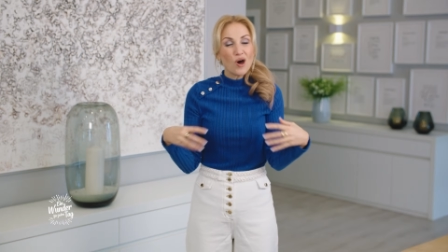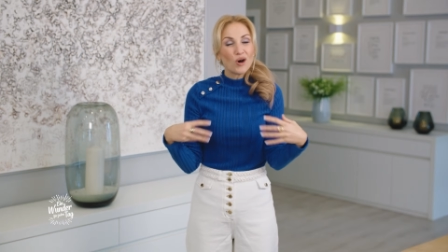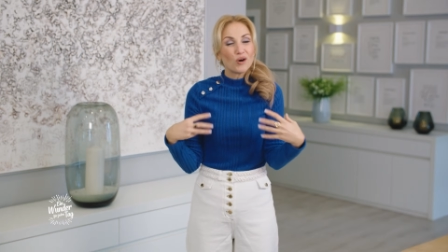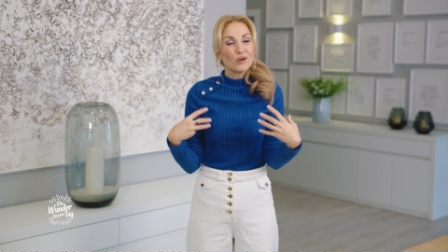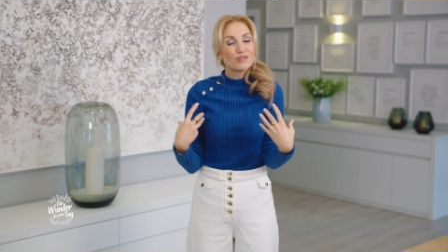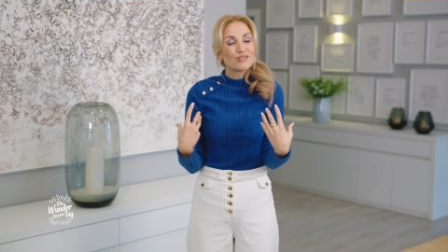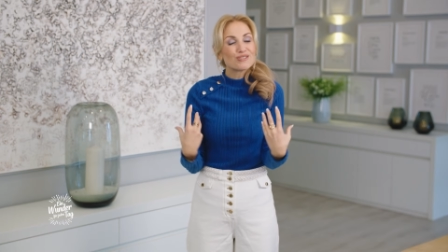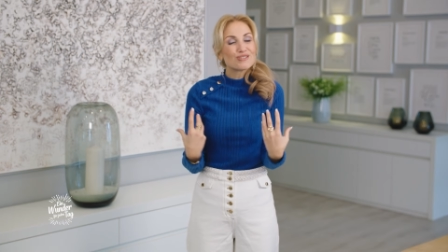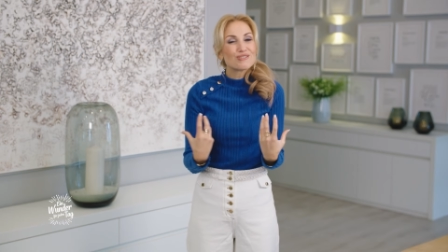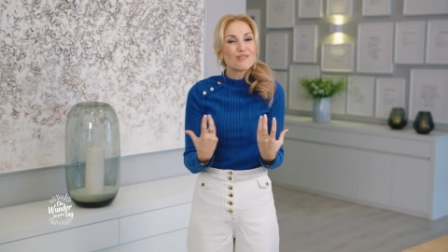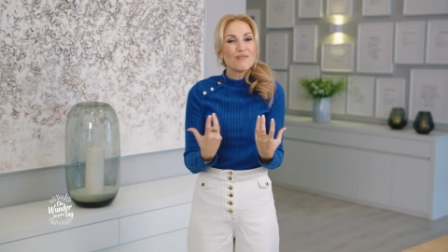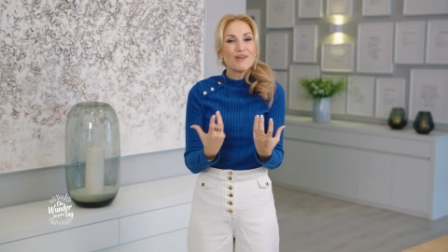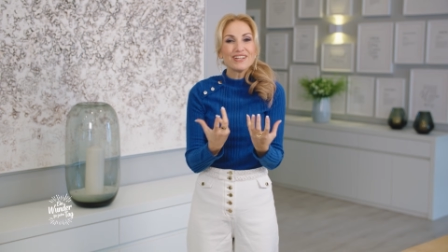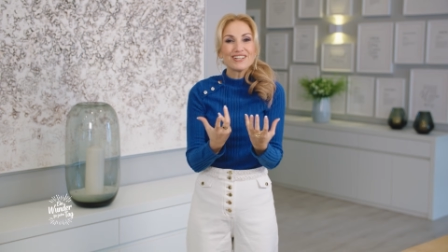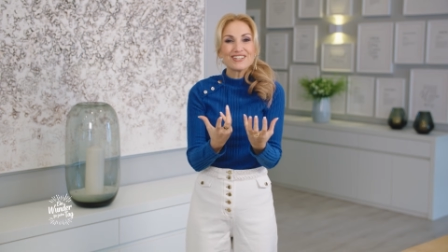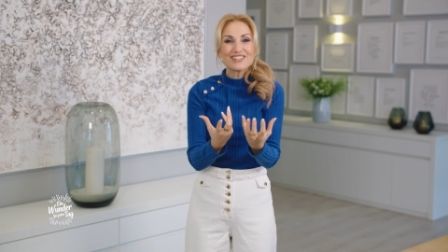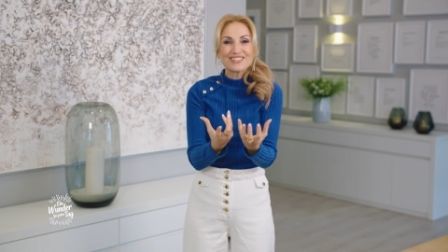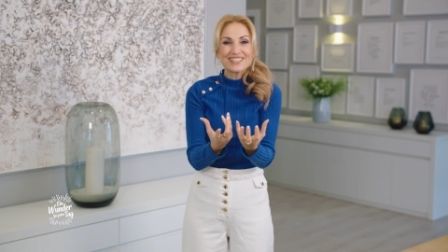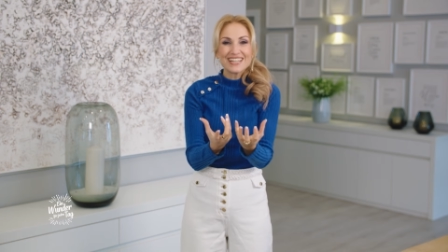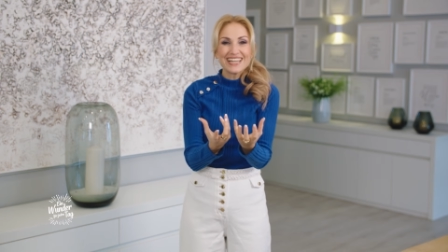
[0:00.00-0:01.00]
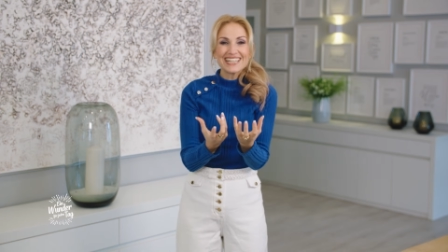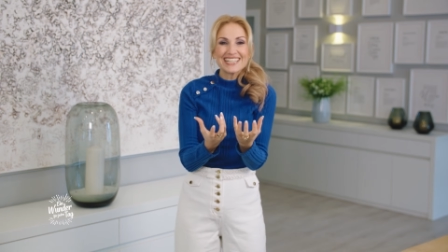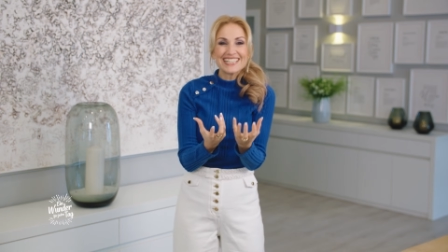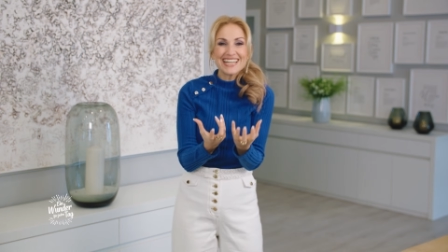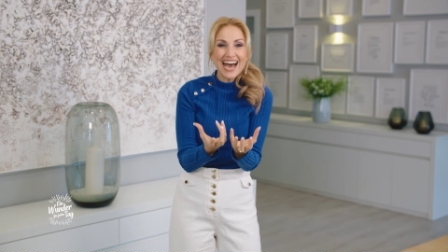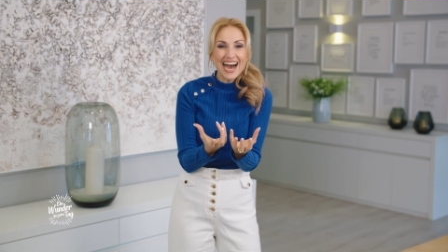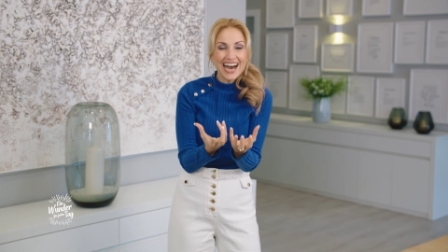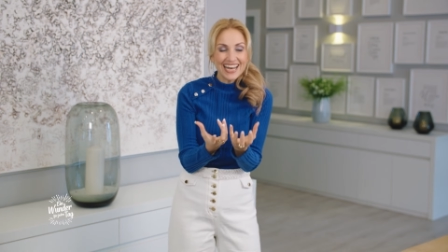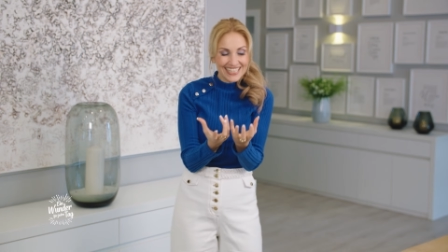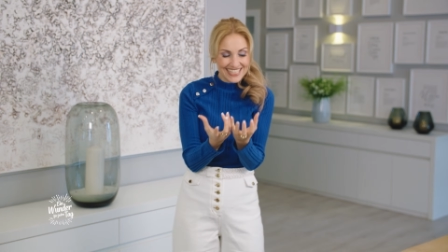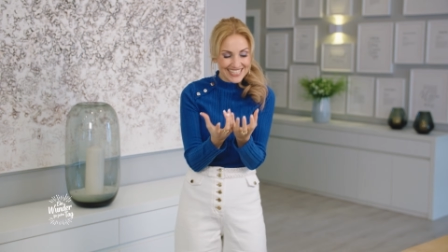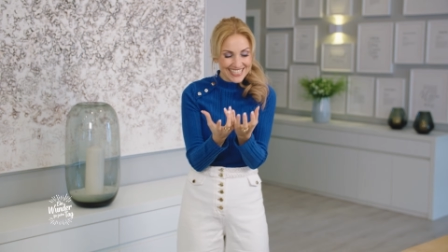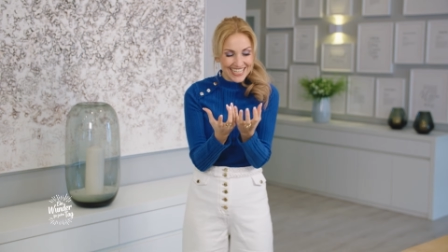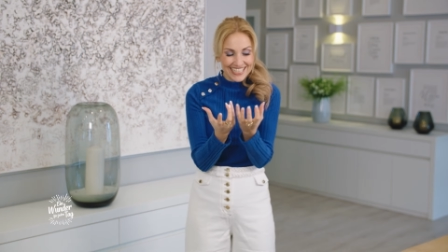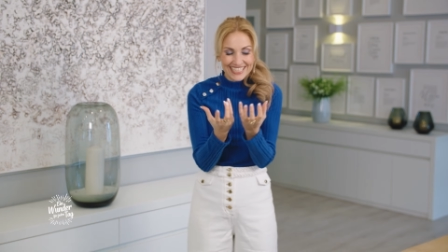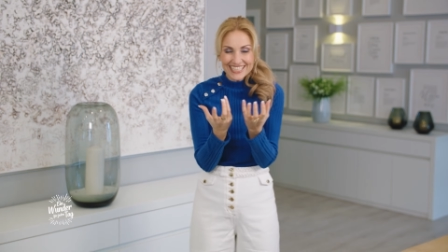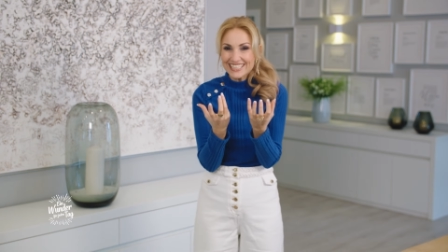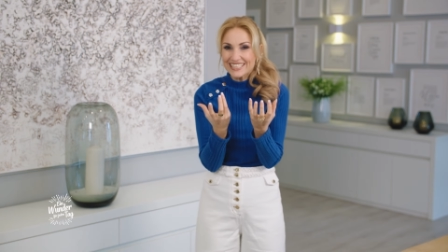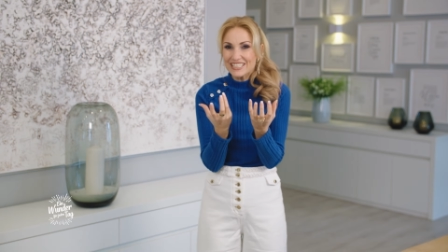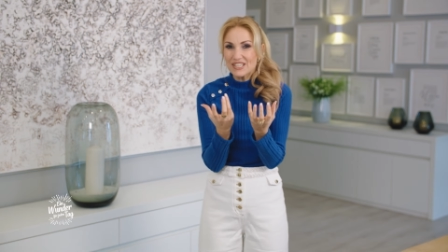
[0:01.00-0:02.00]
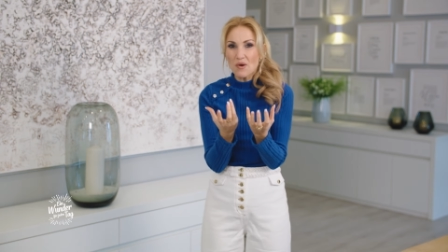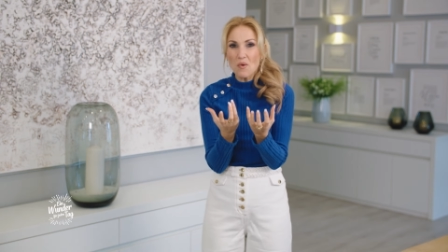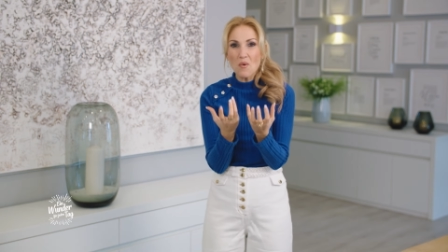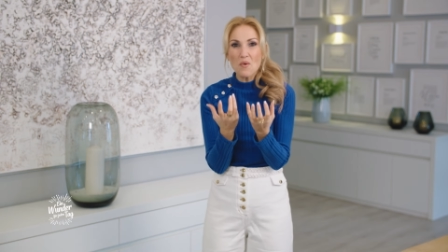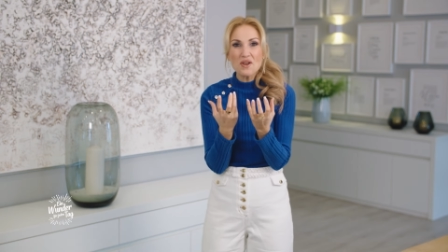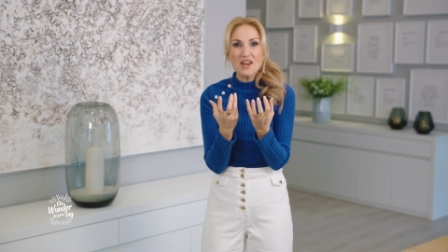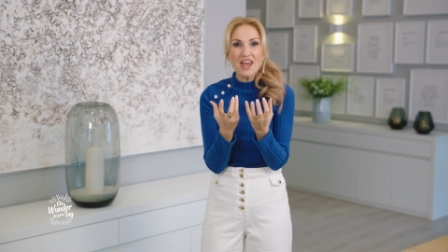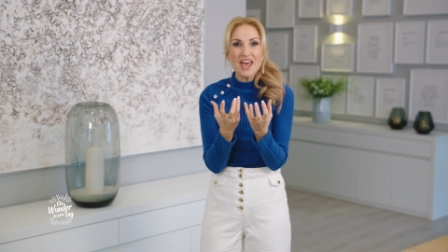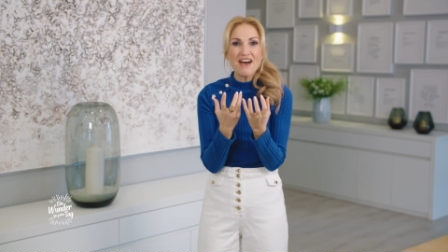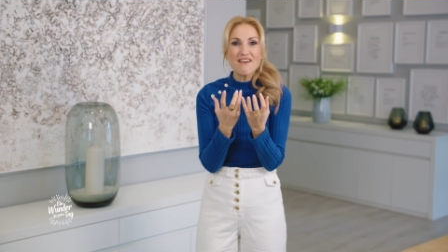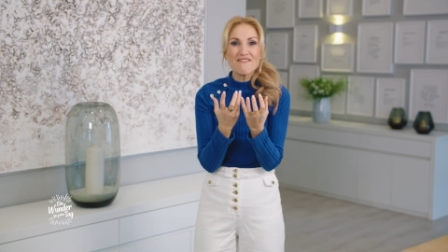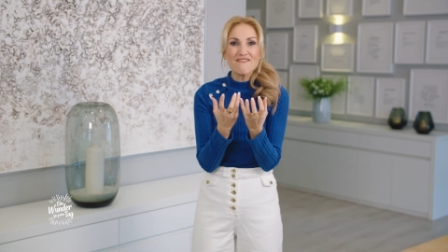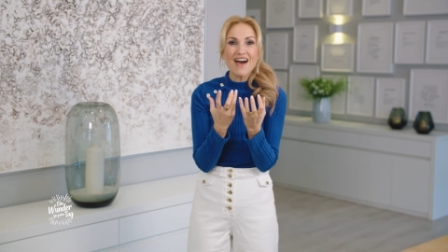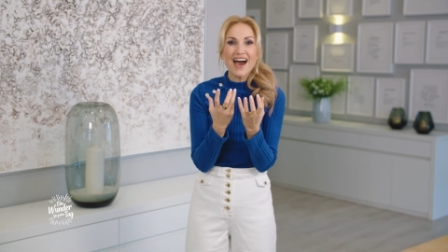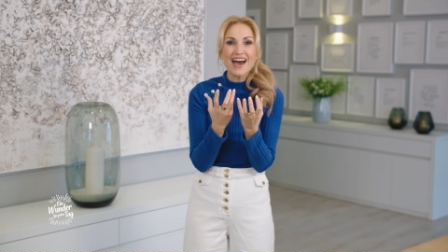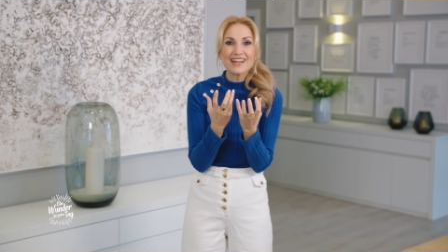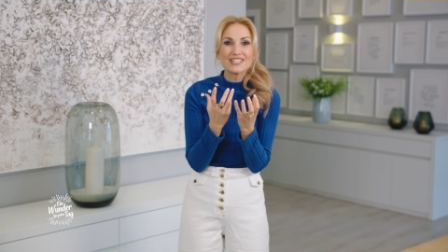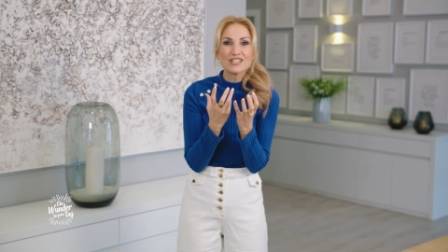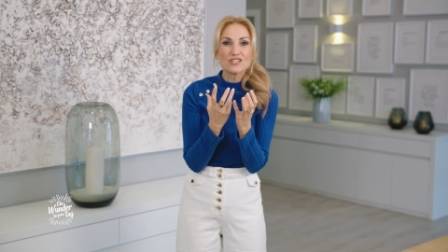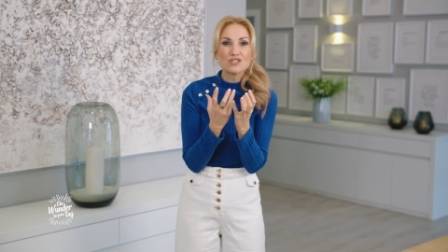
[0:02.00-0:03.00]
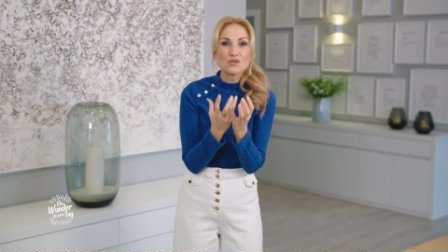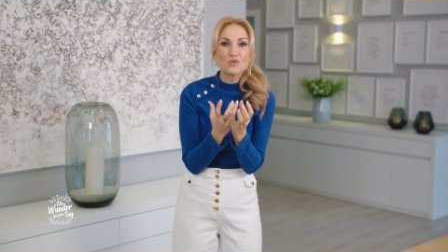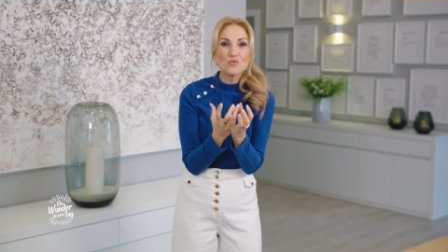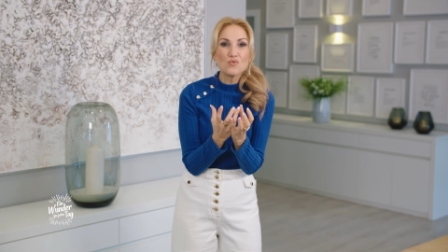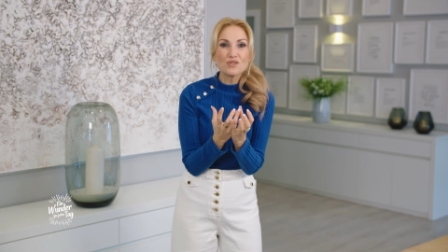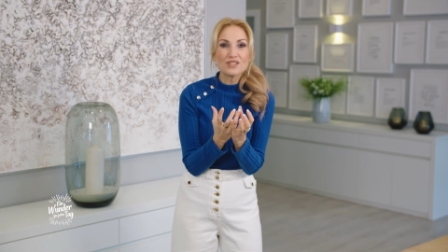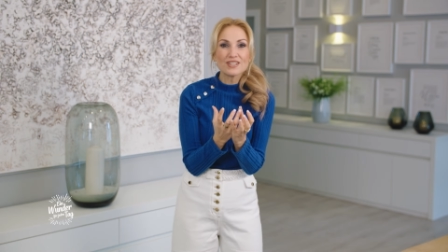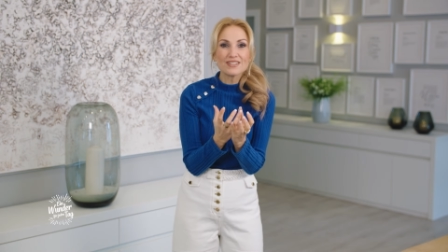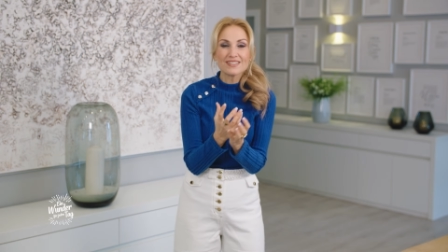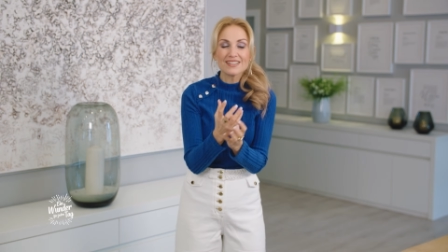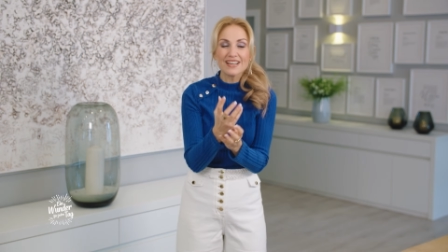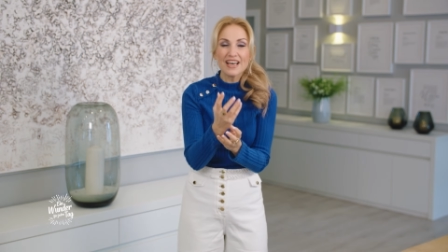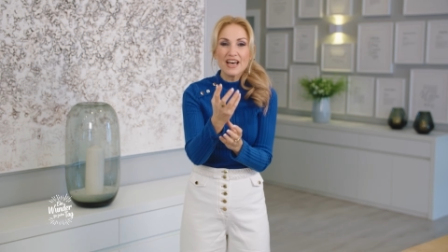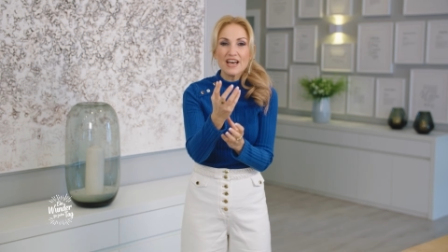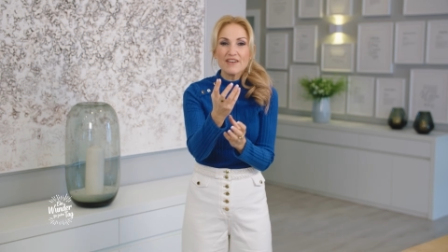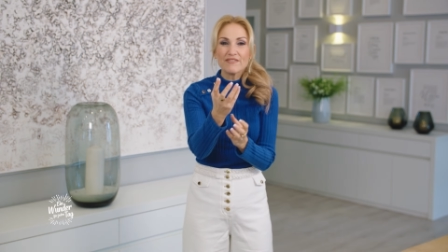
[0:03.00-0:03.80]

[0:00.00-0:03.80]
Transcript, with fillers: Und so entsteht tatsächlich unerwartet Gutes,